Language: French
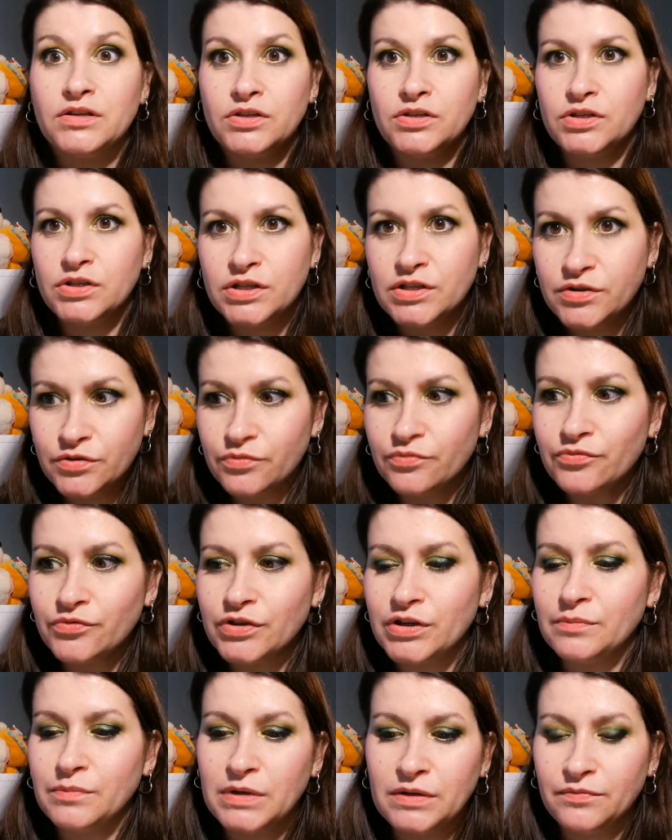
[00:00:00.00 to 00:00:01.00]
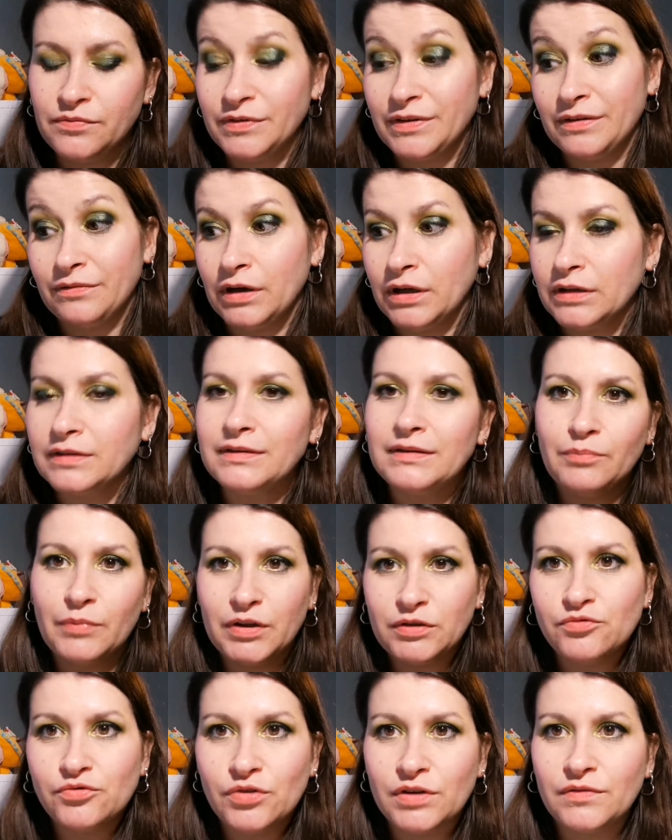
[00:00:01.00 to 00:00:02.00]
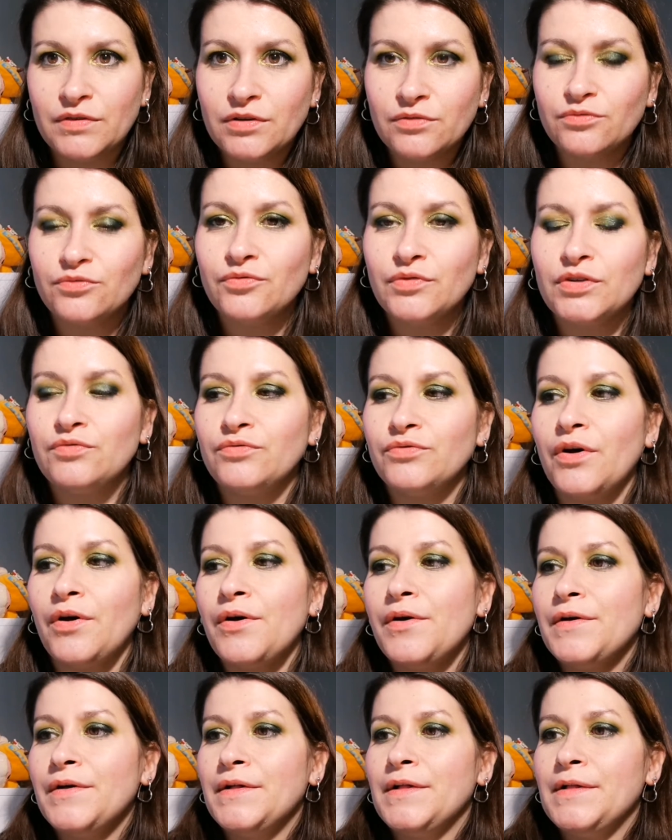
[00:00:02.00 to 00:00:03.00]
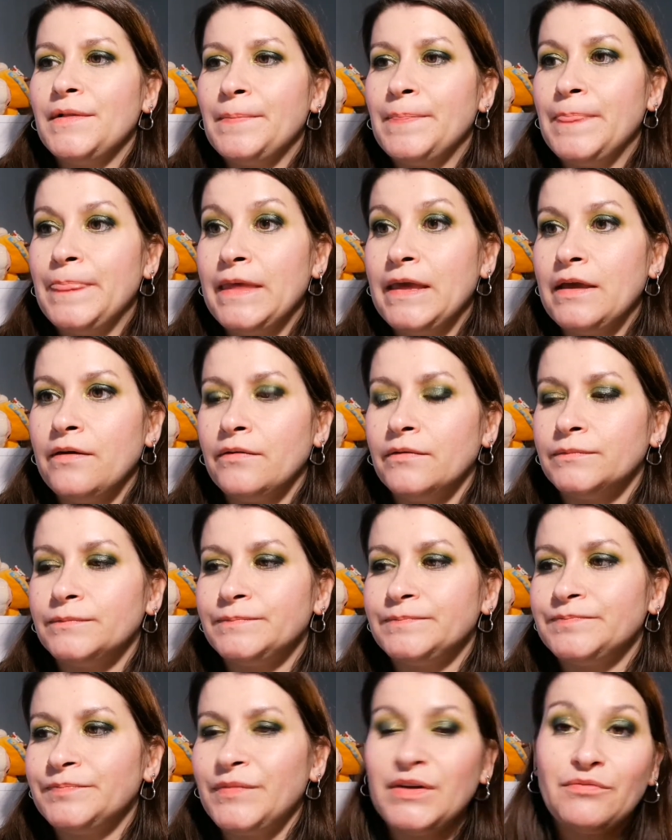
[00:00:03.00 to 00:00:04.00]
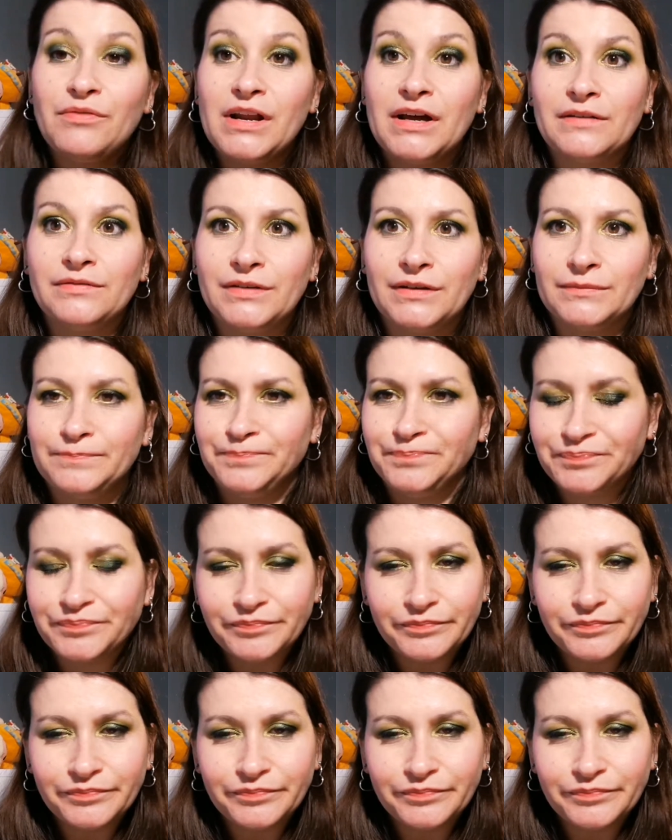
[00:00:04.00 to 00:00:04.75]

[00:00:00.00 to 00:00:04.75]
J'y songe, hein, mais c'est vrai que c'est pas toujours évident de trouver du temps. Mais, mais voilà, enfin.